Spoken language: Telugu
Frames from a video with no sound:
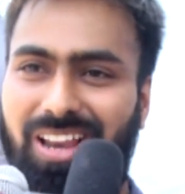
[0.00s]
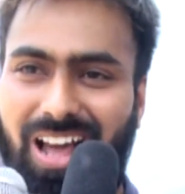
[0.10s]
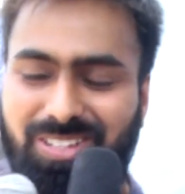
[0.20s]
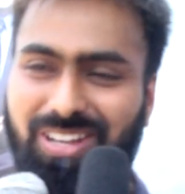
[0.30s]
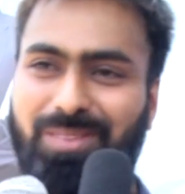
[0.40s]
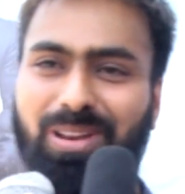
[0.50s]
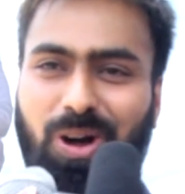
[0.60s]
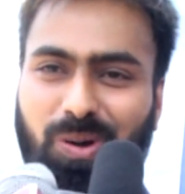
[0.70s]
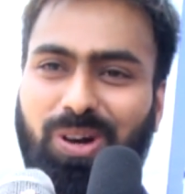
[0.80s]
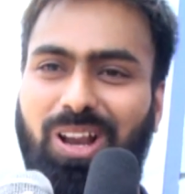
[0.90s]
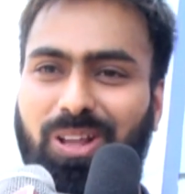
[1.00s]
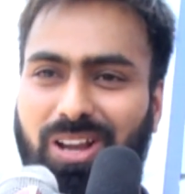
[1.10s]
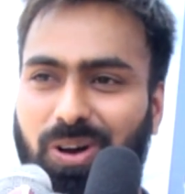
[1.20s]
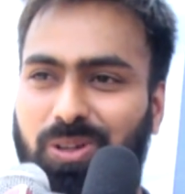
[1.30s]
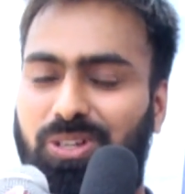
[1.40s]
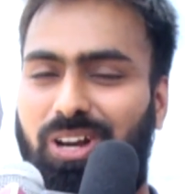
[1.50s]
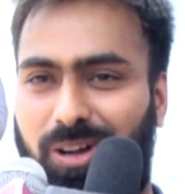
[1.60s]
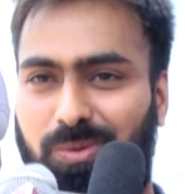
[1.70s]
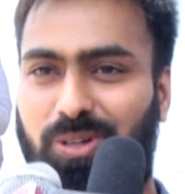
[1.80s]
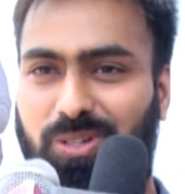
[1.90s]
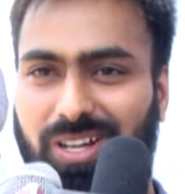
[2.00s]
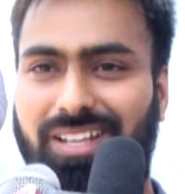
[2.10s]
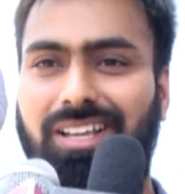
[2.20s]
లాస్ట్ టైం ఇలా ఉన్నాడు అలా రావచ్చు రాకపోవచ్చు కానీ